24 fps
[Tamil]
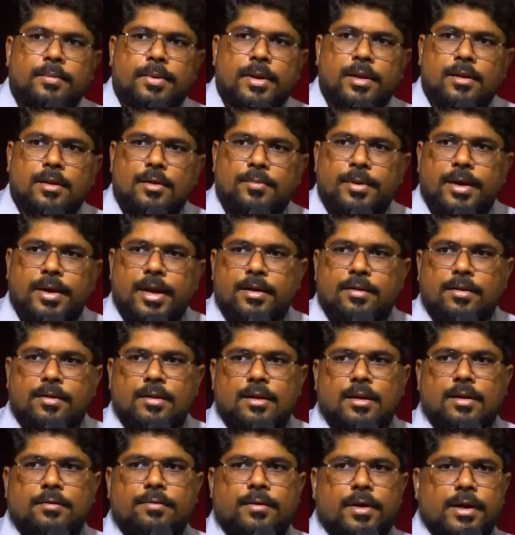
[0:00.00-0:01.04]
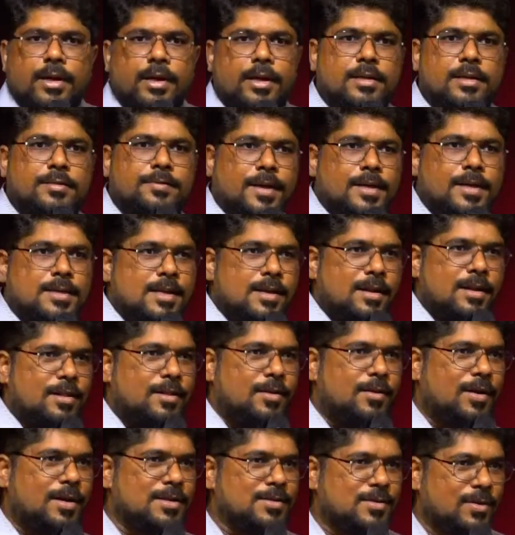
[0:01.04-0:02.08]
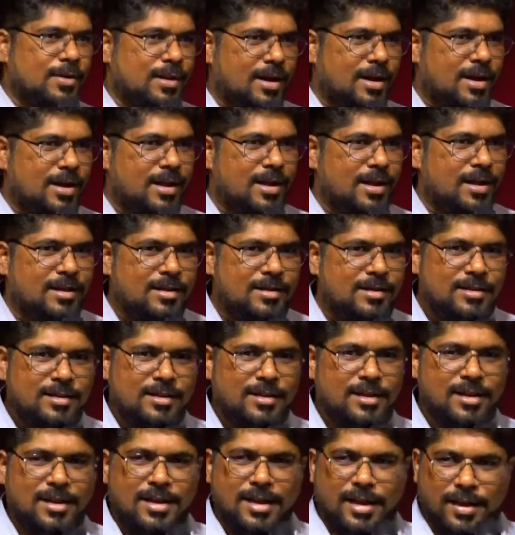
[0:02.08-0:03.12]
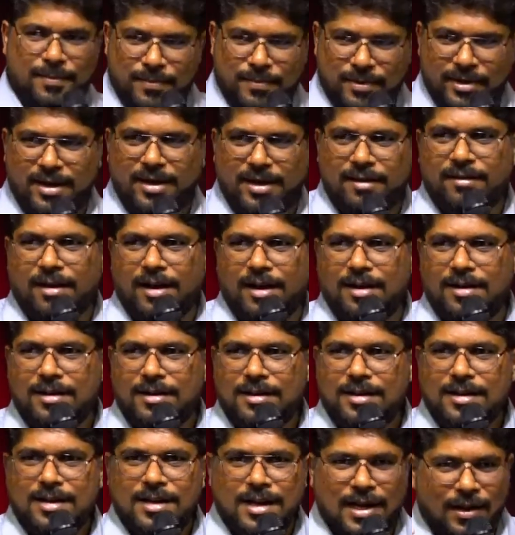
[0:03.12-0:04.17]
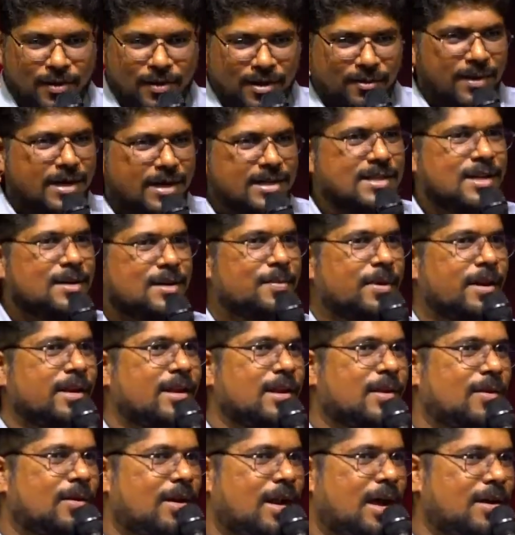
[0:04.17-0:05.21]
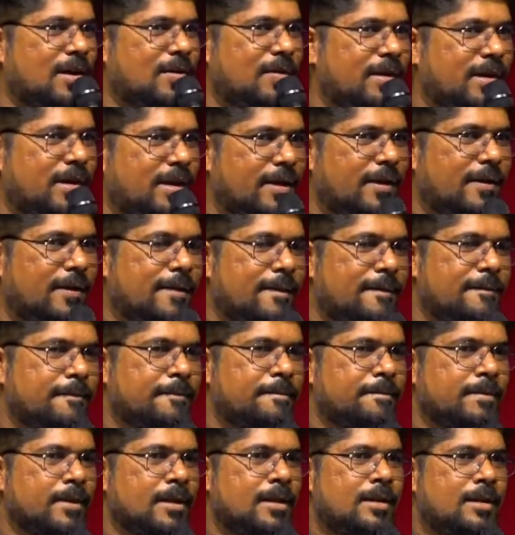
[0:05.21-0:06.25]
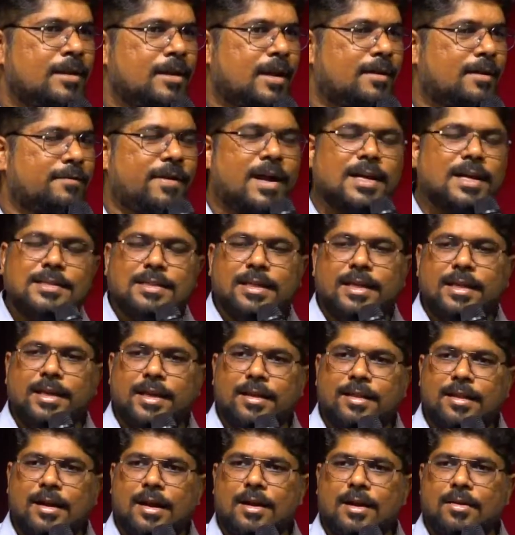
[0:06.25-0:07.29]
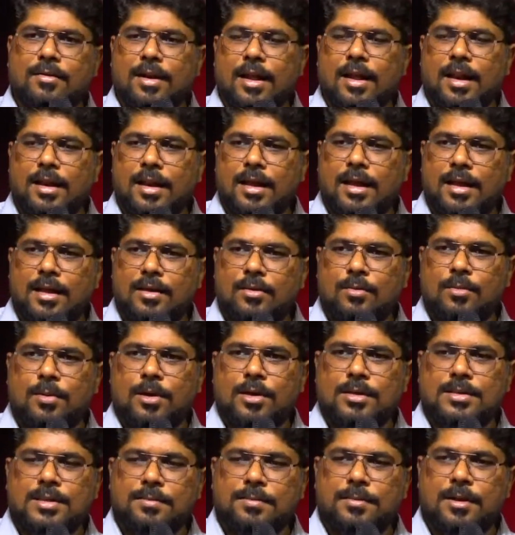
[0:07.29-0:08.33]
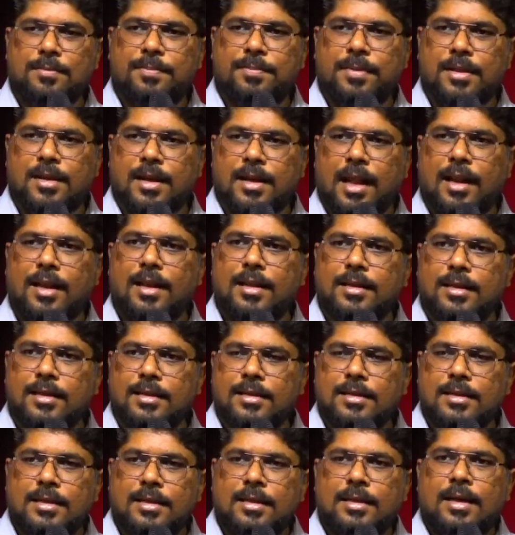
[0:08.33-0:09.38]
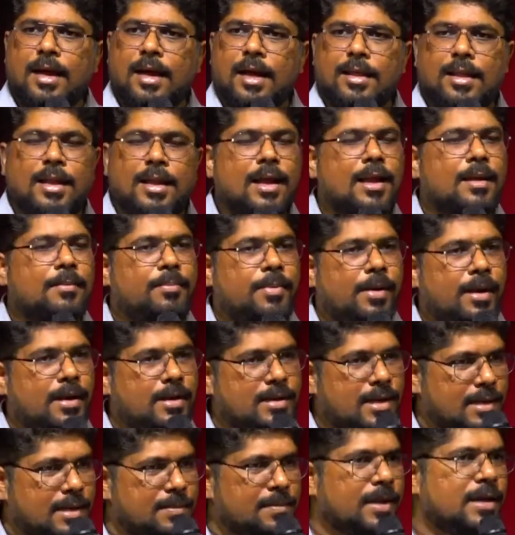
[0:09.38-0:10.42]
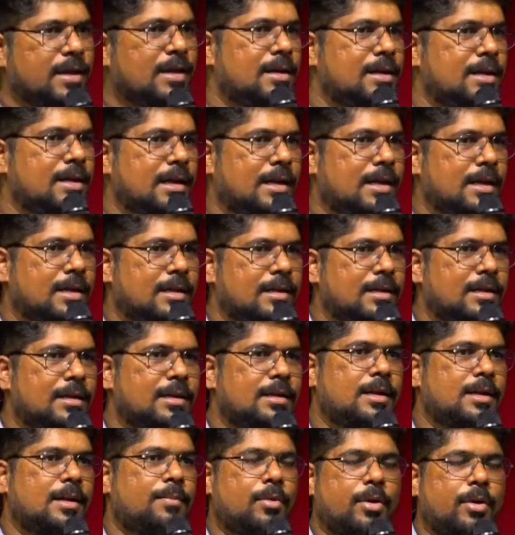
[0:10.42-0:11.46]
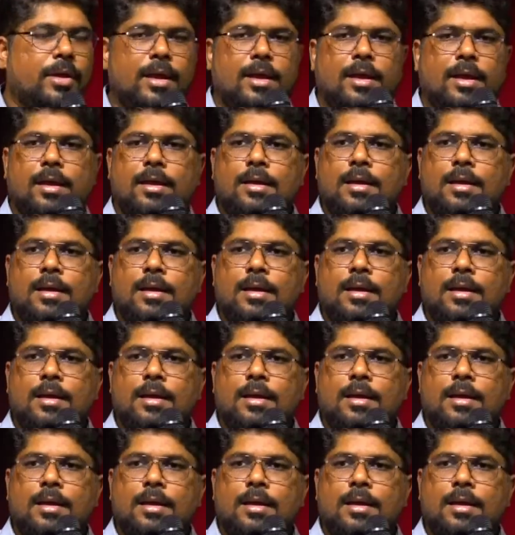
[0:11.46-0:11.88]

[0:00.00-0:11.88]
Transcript: பேதர் பின்னாடி வந்தோன்னா ஃபார்ட்டி டேஸ் ஃபாஸ்டிங் இருந்துட்டு வான்னு சொன்னாரான்னு இல்லை இல்லை என் பின்னாடி வா நான் உன்னை மனுஷரை பிடிக்கிறவள் ஆக்குவேன்னாரு நான் ஃபாஸ்டிங் எதிரானவன் அல்ல உபவாசம் இருப்பது நல்லது அதனால் பல நன்மைகள் இருக்கிறது நம்முடைய